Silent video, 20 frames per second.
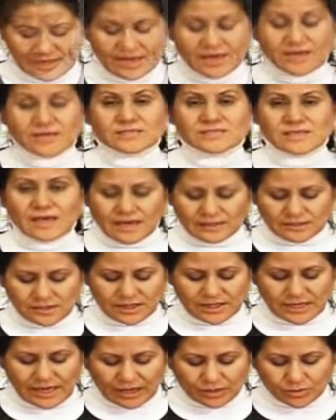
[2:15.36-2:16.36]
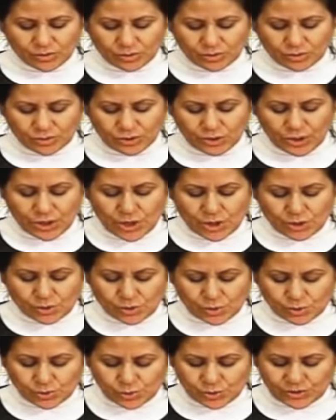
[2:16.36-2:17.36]
Sadık Yakut'u
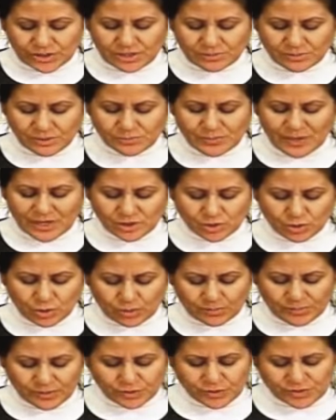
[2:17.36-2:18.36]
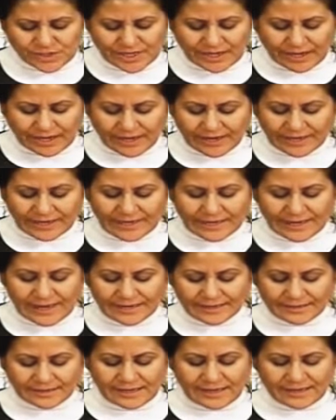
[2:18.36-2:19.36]
çocuklarımız başta olmak üzere
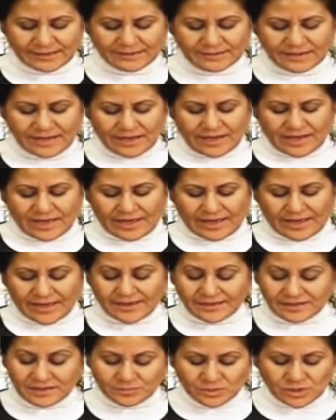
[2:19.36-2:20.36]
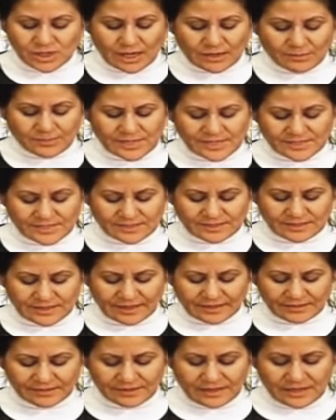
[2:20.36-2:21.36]
ailelerinden, eğitim
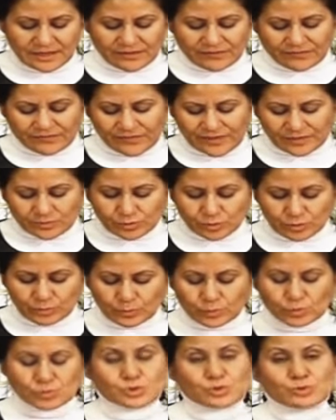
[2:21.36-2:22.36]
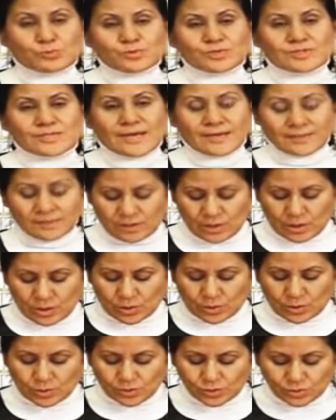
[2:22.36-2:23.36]
camiasından ve tüm ulusumuzdan
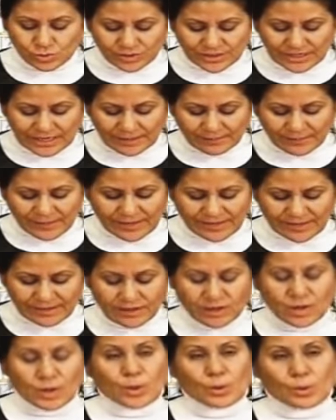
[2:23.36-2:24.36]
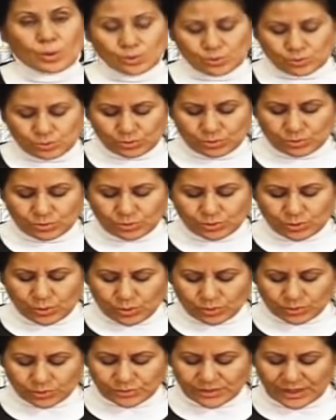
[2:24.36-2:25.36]
özür dilemeye, oturduğu
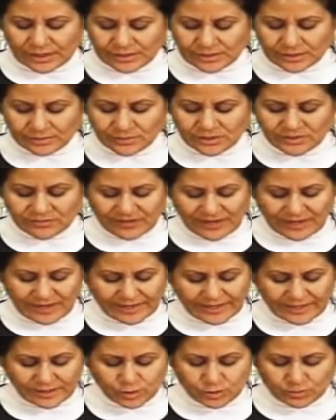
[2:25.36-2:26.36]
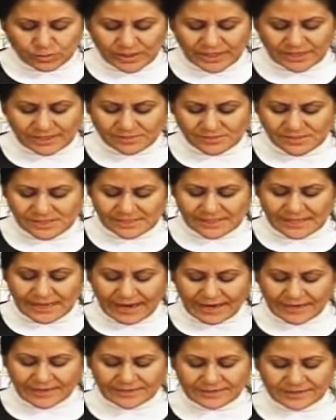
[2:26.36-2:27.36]
koltuğun anlamını ve layık cumhuriyetimizin
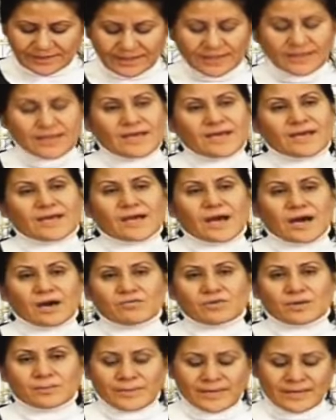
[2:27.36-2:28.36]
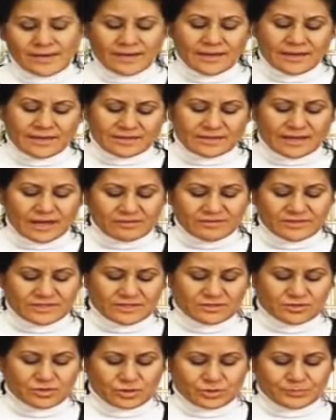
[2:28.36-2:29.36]
değerlerini kavramaya davet
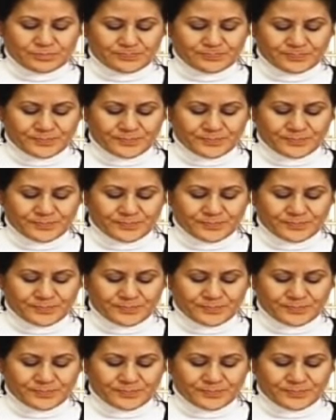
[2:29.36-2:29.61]
ediyorum.''